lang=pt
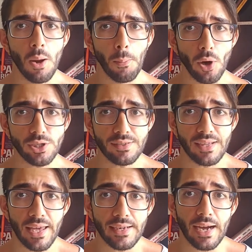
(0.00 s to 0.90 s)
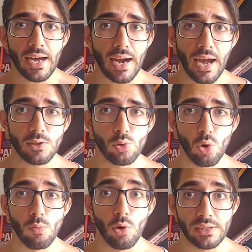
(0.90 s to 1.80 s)
pode ser encarado
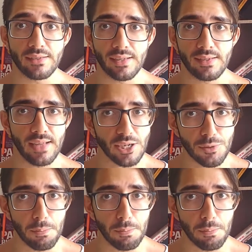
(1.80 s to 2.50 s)
como uma necessidade